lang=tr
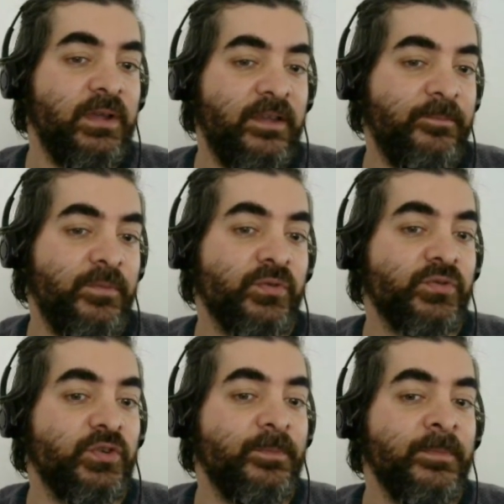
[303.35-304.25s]
F piyonunu
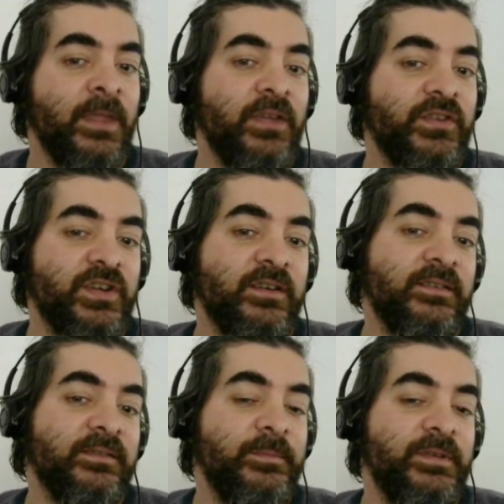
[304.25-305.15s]
sürüp
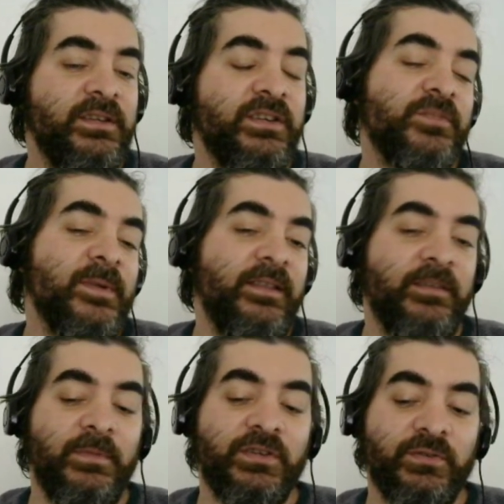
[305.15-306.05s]
şahkanında bir girişim elde
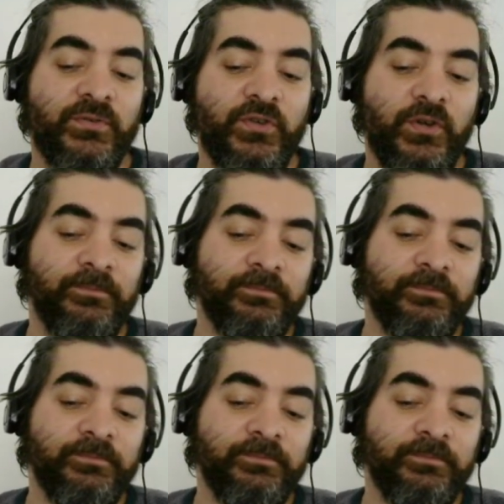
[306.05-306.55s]
etmeye çalışıyor.